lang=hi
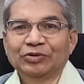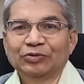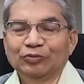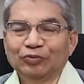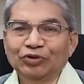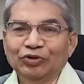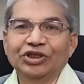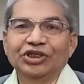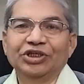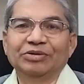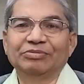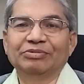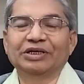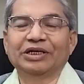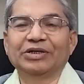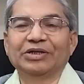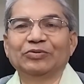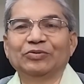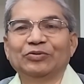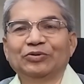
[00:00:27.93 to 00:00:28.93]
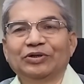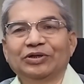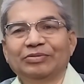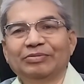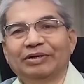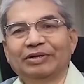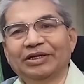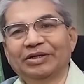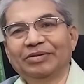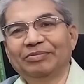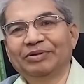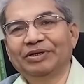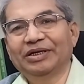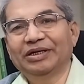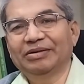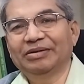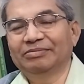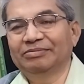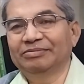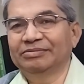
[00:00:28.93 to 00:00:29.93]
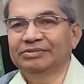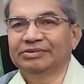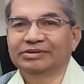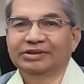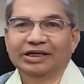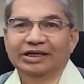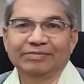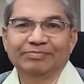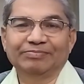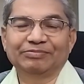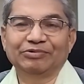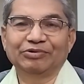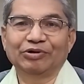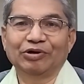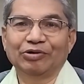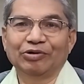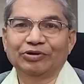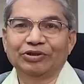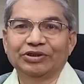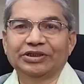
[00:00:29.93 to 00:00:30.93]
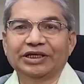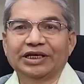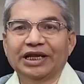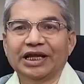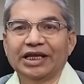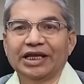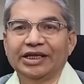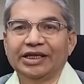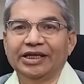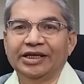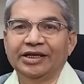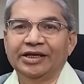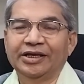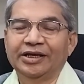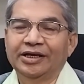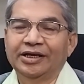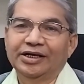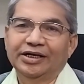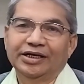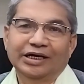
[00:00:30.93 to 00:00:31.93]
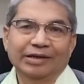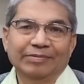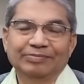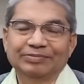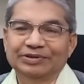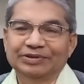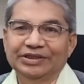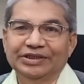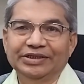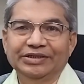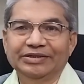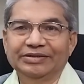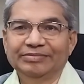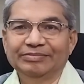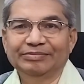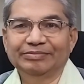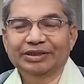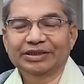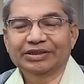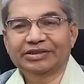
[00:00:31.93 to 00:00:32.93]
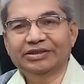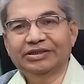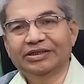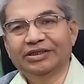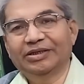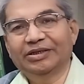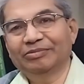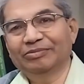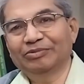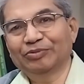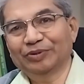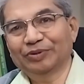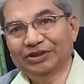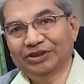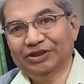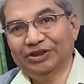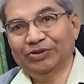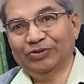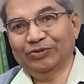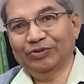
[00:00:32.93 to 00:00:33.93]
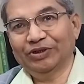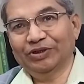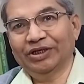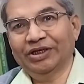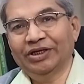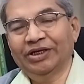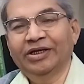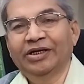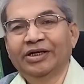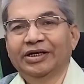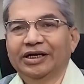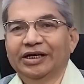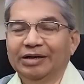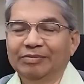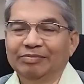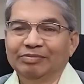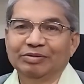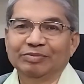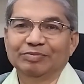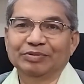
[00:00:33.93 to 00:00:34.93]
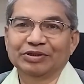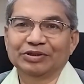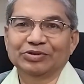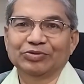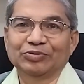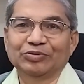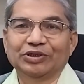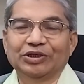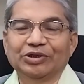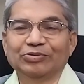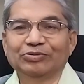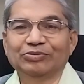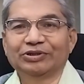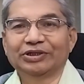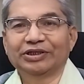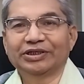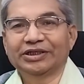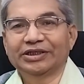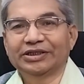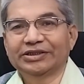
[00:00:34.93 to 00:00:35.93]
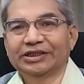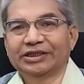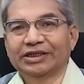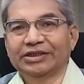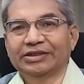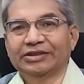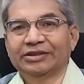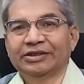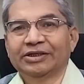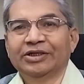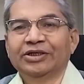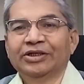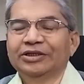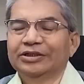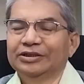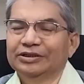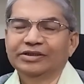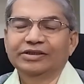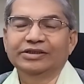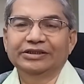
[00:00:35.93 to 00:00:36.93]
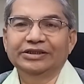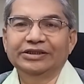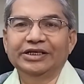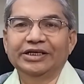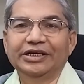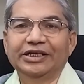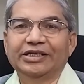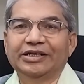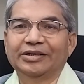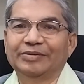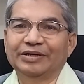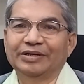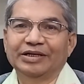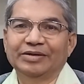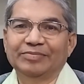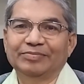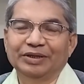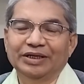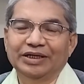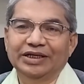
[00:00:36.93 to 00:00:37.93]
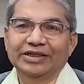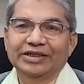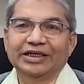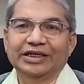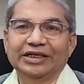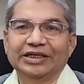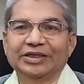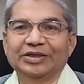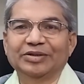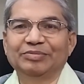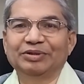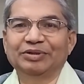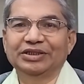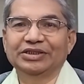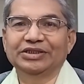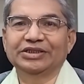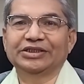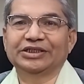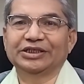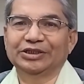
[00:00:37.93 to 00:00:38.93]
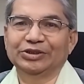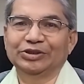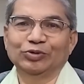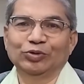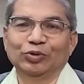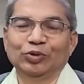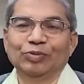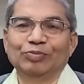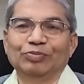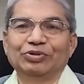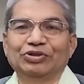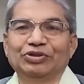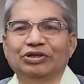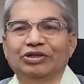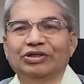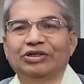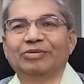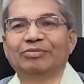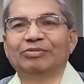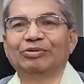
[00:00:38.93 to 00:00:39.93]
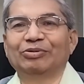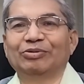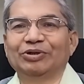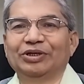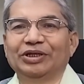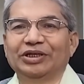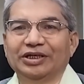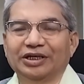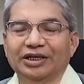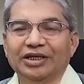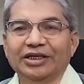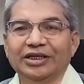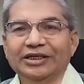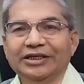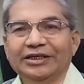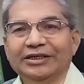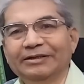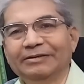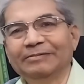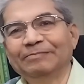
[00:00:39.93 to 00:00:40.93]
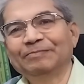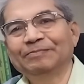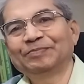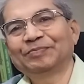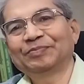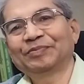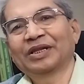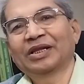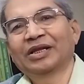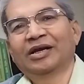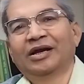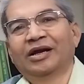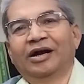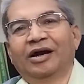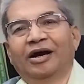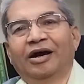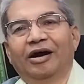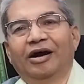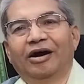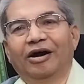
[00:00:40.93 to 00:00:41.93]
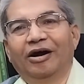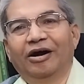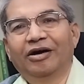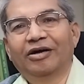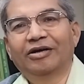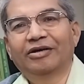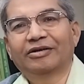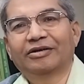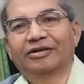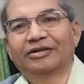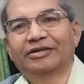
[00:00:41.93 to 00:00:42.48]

उन नियम कानूनों के बारे में हम आपको अवगत कराएंगे आपसे मध्य हम उपस्थित होंगे आपके प्रश्नों का उत्तर के साथ ये एक हमारा पहला कार्यक्रम है जिसके दो एपिसोड हम लोगों ने कर लिए हैं और